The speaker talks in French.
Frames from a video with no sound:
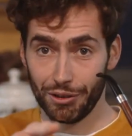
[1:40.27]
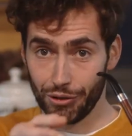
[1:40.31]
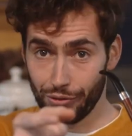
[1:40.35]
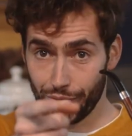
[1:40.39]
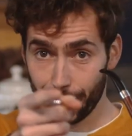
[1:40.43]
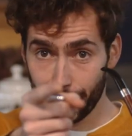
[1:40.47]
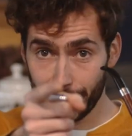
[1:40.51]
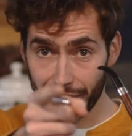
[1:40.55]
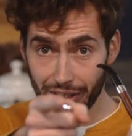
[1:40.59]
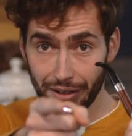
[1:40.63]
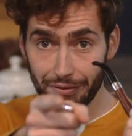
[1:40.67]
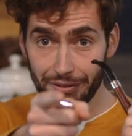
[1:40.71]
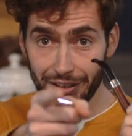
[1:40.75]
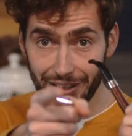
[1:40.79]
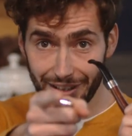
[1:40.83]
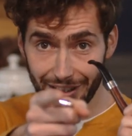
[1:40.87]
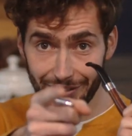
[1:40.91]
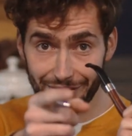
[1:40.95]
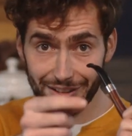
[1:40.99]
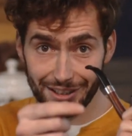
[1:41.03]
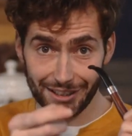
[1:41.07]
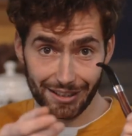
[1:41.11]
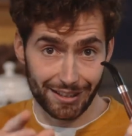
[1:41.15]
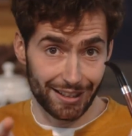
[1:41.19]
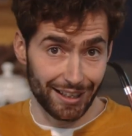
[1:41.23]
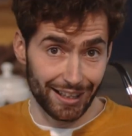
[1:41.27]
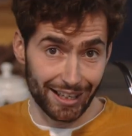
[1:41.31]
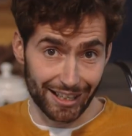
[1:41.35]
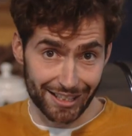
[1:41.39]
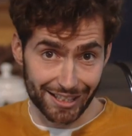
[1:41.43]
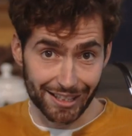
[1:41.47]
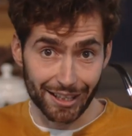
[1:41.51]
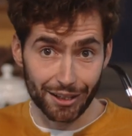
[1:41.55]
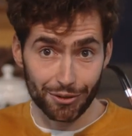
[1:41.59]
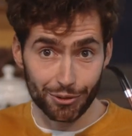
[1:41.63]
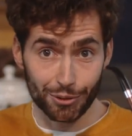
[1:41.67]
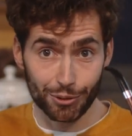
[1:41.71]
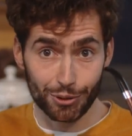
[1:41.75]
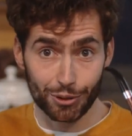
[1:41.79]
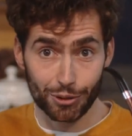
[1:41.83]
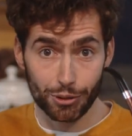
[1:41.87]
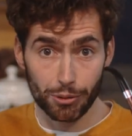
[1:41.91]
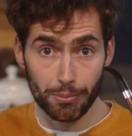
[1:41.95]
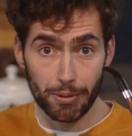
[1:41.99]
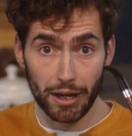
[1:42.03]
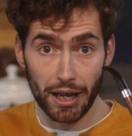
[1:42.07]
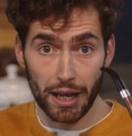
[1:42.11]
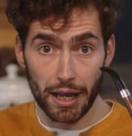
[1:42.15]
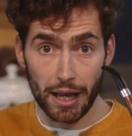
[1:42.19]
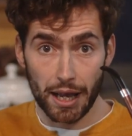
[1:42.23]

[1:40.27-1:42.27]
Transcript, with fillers: Je vous invite à visiter la chaîne YouTube